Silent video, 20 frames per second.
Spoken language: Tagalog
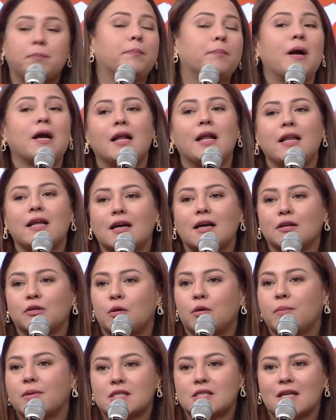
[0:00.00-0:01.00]
magaling kang
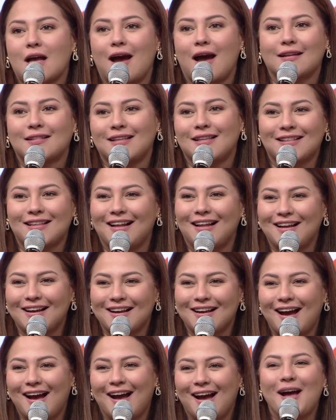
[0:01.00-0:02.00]
dumiskarte
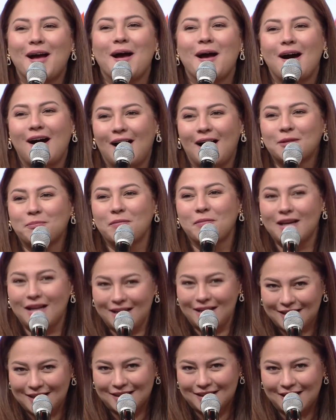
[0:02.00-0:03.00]
talaga at magaling
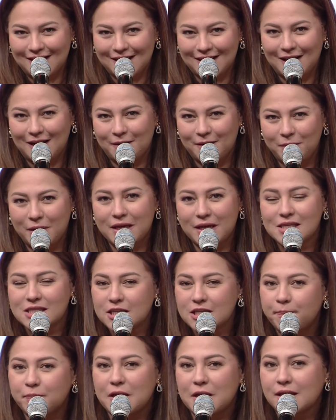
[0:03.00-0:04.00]
ka talagang mag-isip
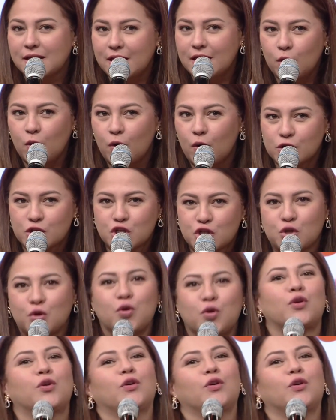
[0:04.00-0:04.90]
ng negosyo.